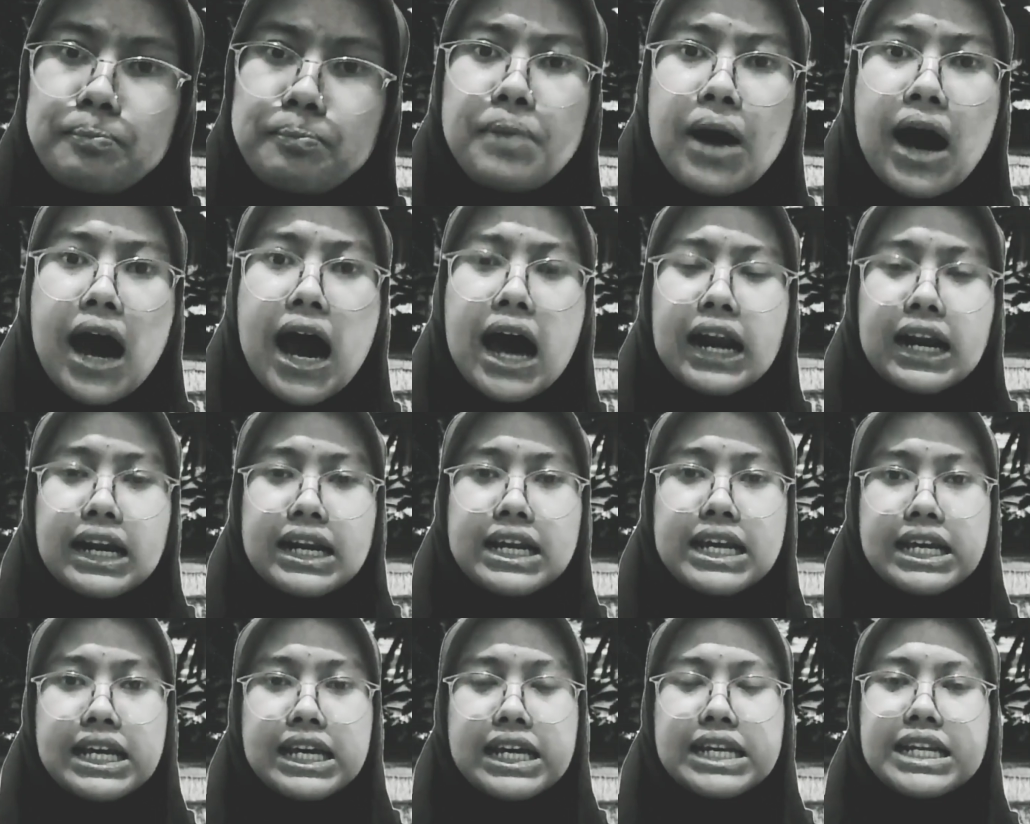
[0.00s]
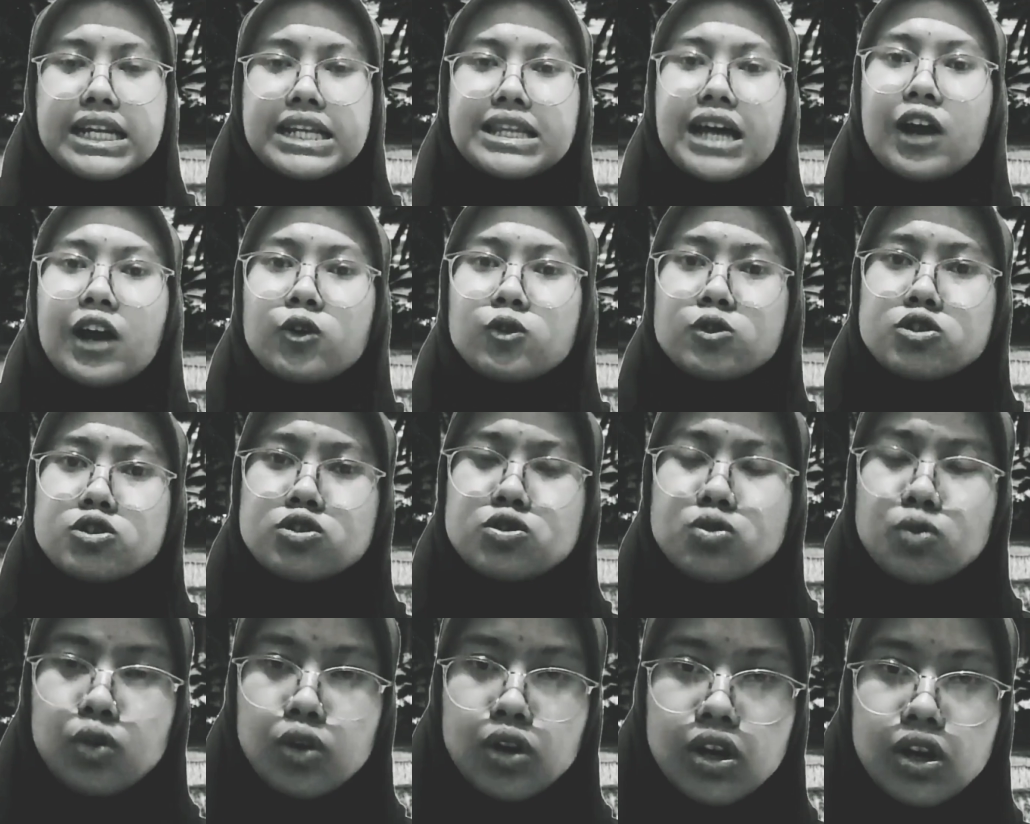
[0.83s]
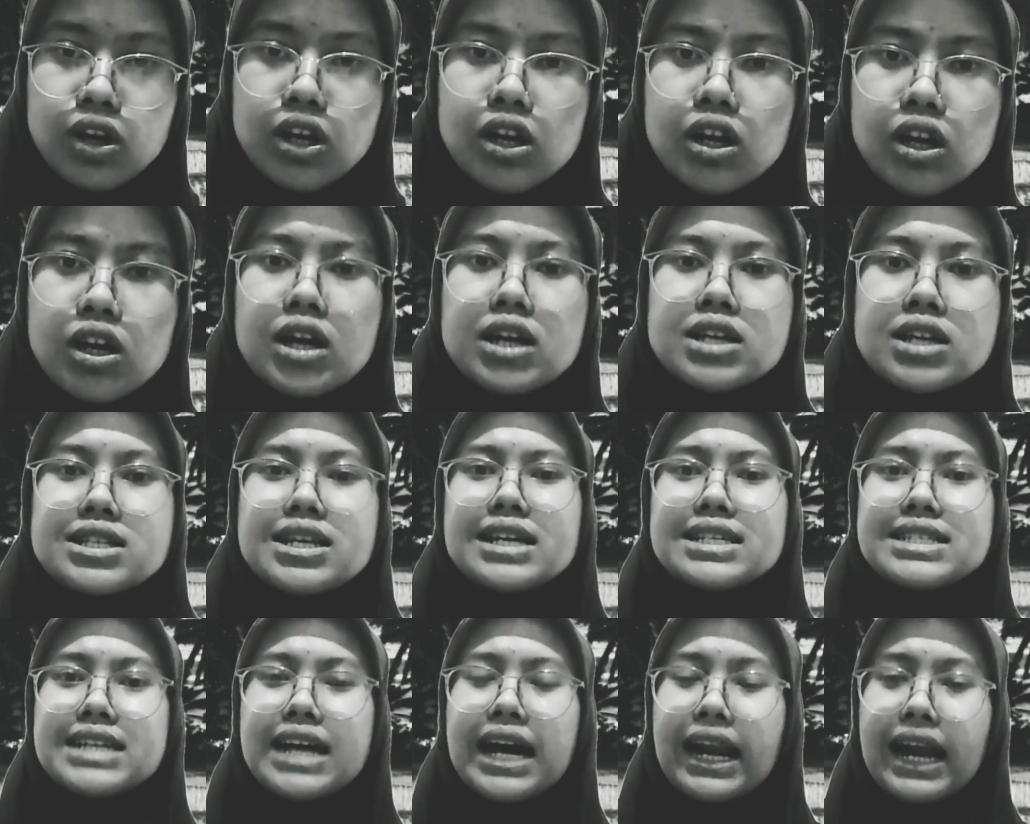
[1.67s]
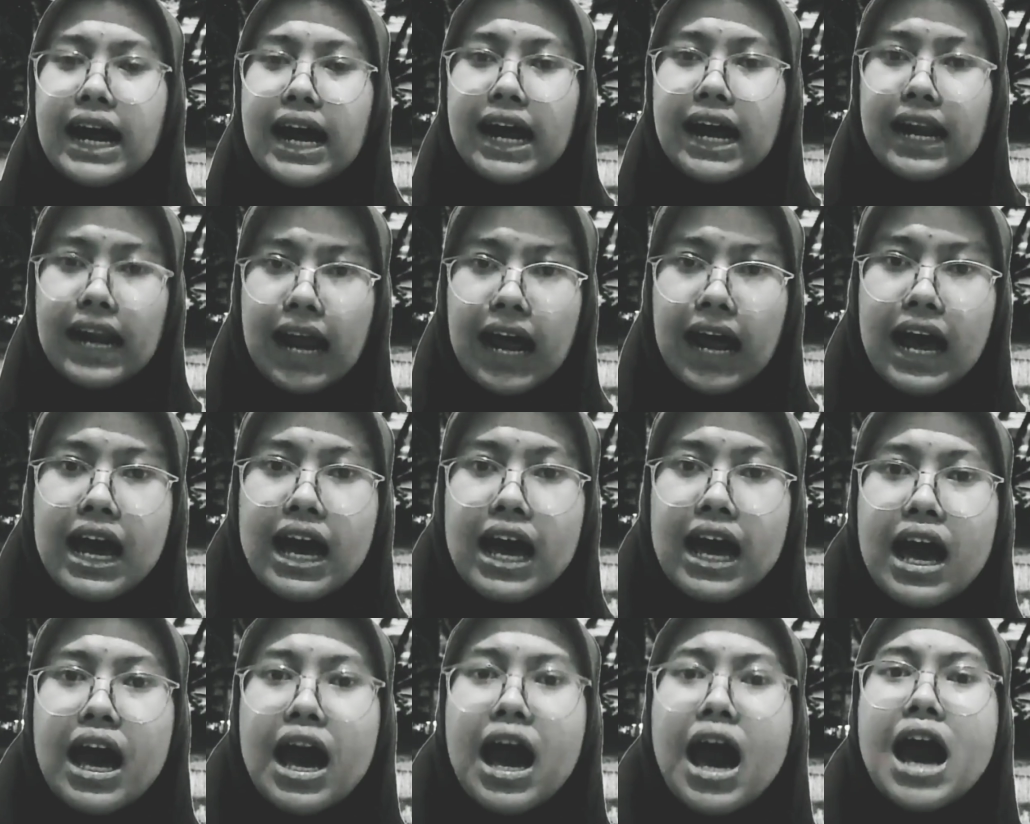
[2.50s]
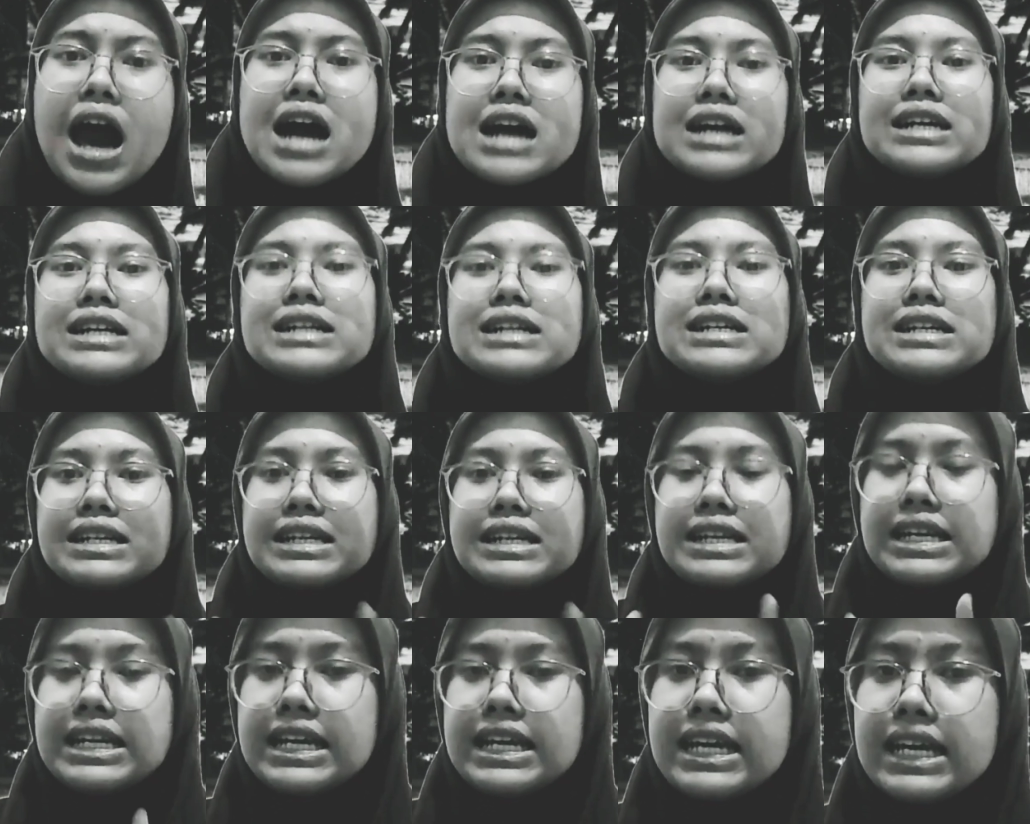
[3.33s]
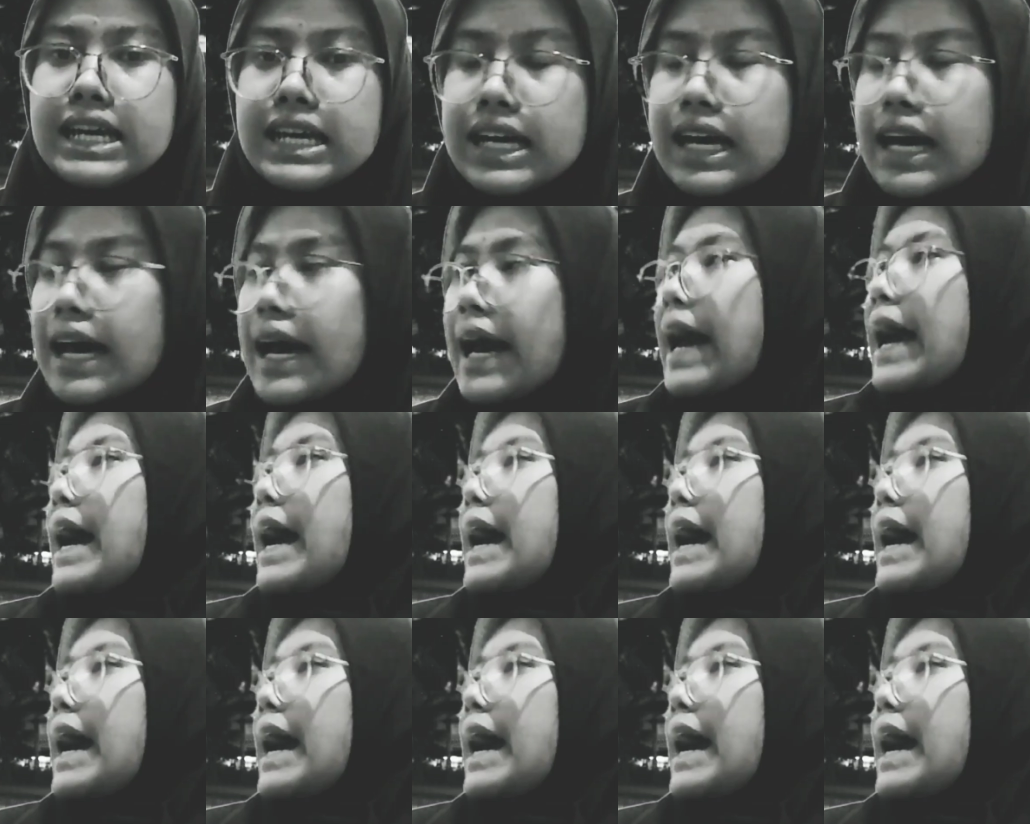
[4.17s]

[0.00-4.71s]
bari ditalusur sajarahna gening